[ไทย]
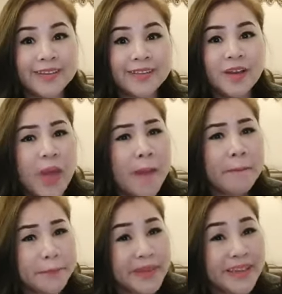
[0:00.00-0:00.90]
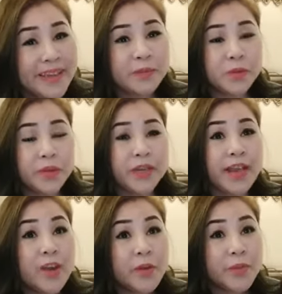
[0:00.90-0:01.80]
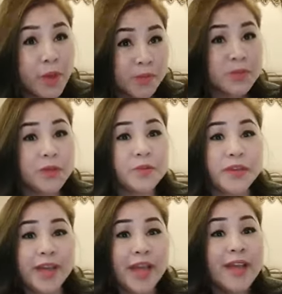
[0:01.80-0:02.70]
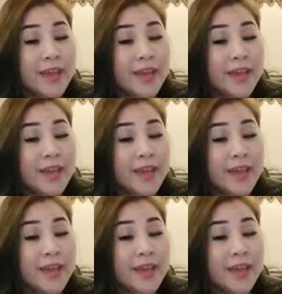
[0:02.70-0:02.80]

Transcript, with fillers: เราแฮปปี้กับตัวเองได้ เรามีความสุขกับตัวเองได้